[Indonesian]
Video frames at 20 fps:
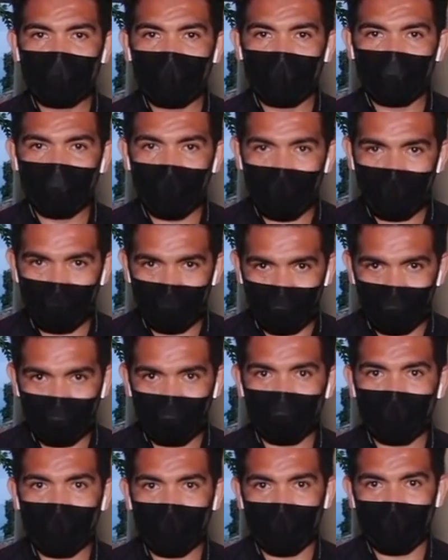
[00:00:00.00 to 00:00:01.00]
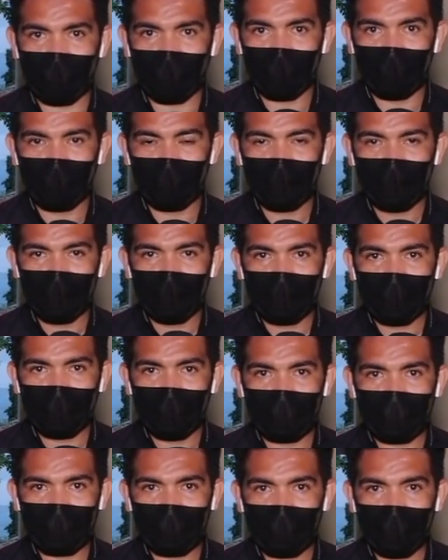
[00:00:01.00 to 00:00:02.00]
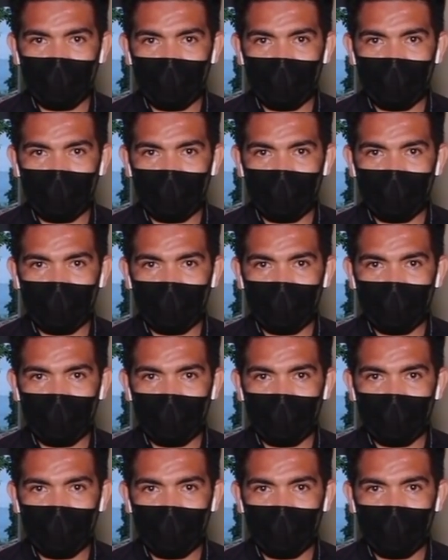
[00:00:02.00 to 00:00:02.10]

hunian baru untuk mereka. Yasir